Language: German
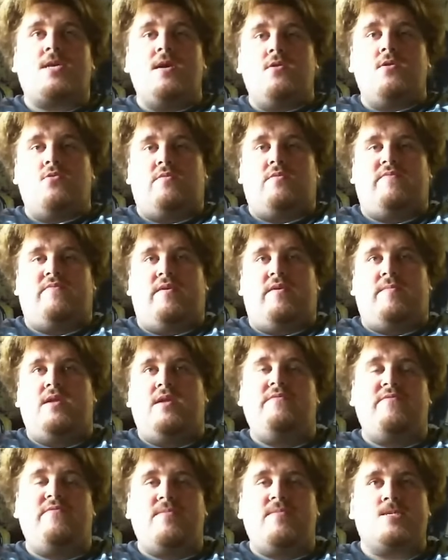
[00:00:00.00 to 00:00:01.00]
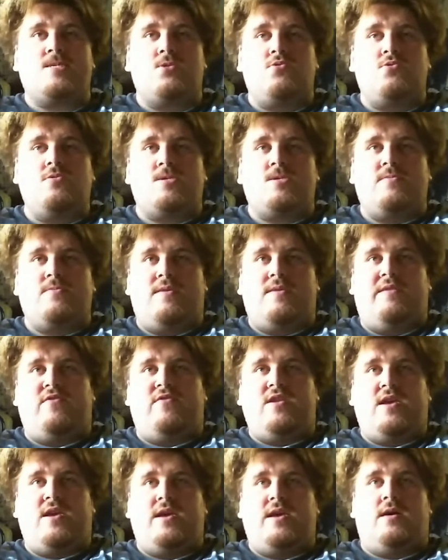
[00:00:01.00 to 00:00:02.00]
gelohnt, weil man Informationen und so weiter
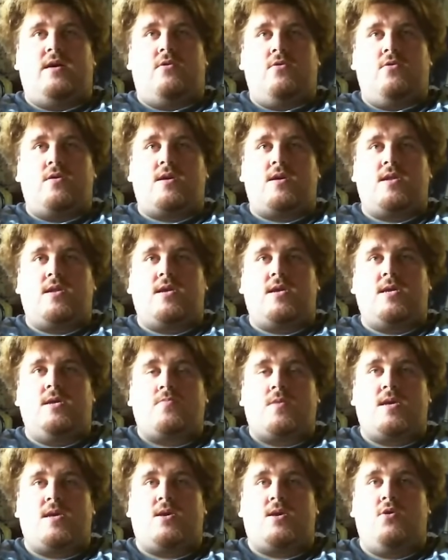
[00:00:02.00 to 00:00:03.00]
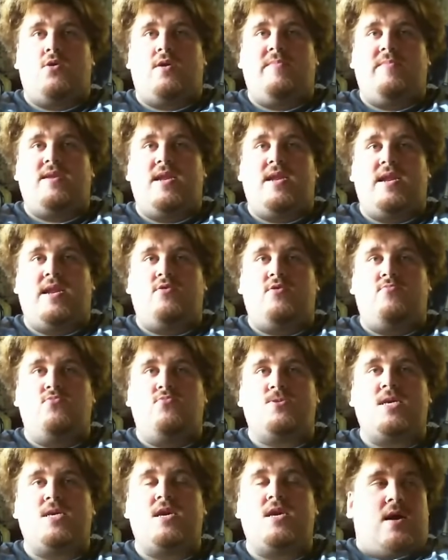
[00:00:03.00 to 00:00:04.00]
von ihr ja auch kriegt. Ich höre damit ja nicht nur
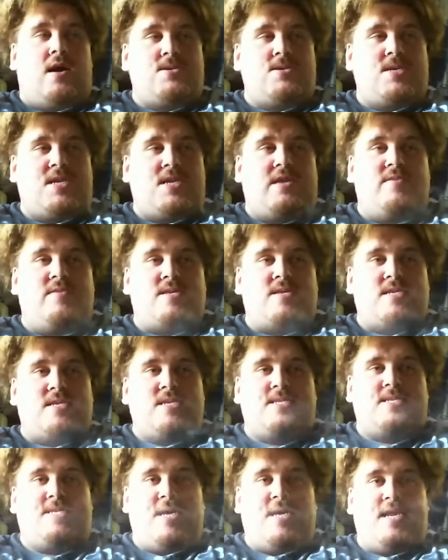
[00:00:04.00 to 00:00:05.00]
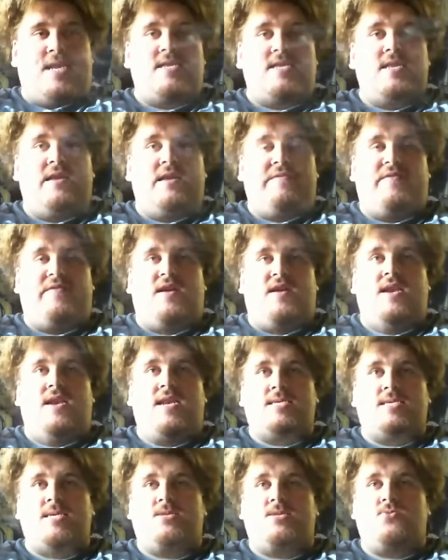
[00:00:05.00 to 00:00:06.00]
Musik. Außerdem ist es nicht selten der Fall,
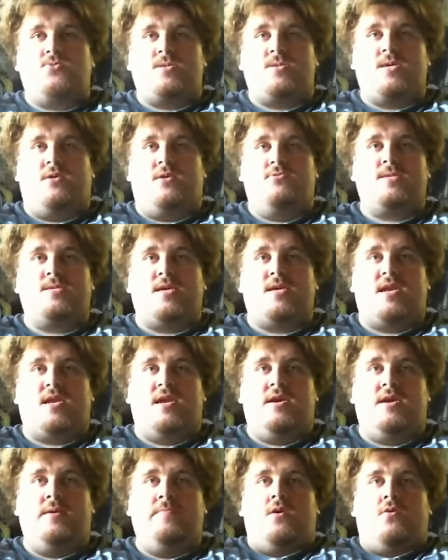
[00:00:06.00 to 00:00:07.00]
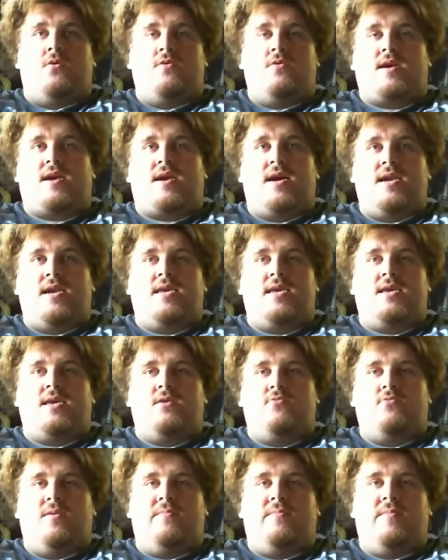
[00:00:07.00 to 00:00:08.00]
dass ich durchs Haus renne und dann kann ich
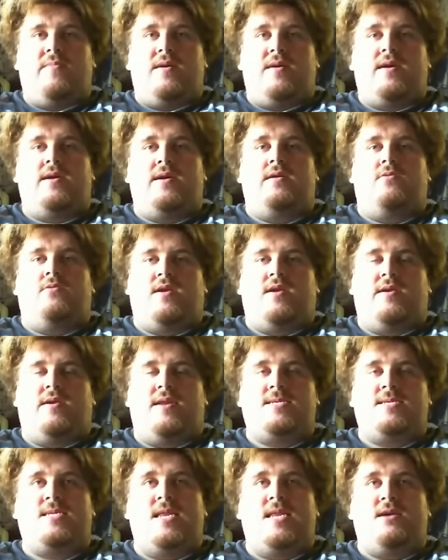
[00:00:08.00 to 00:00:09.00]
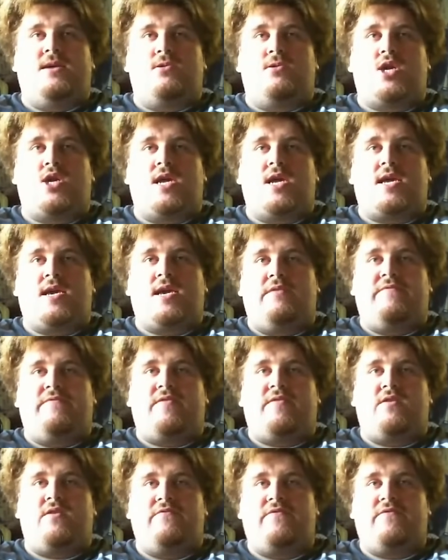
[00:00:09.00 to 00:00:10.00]
über mein, und dann lasse ich die Lautstärke
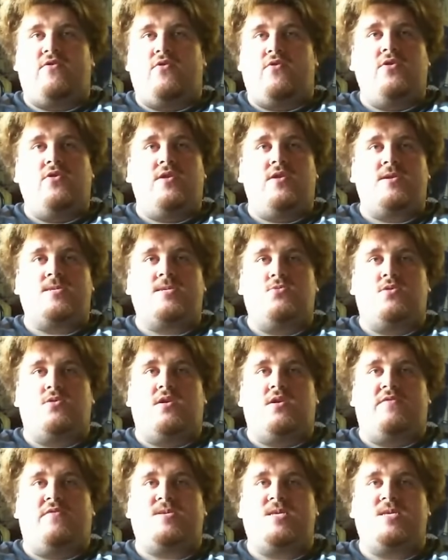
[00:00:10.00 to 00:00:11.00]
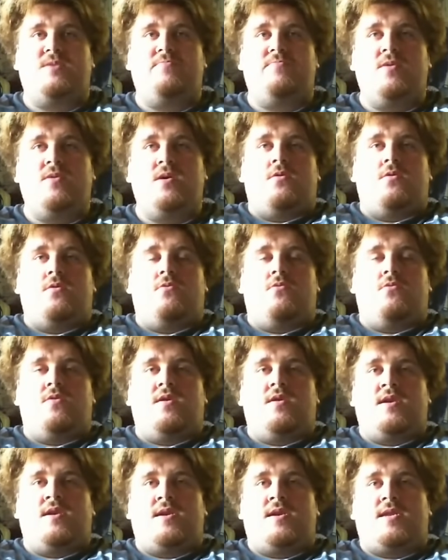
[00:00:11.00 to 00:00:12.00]
einfach auf 9 oder so oder auf 7
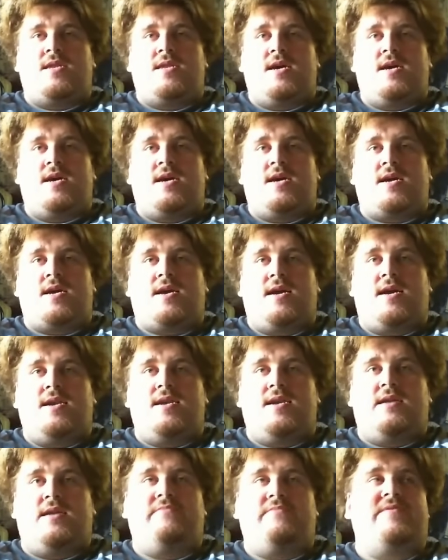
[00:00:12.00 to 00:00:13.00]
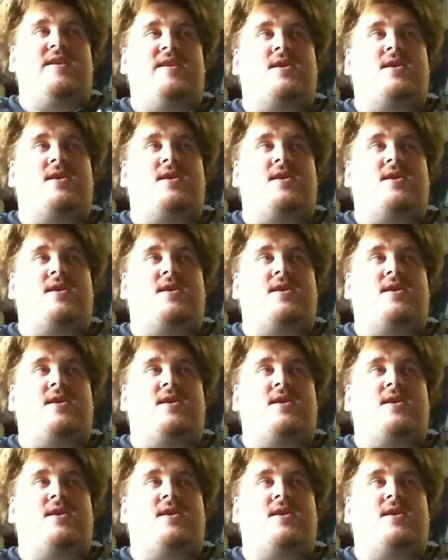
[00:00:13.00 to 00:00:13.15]
und äh, kann dann, wenn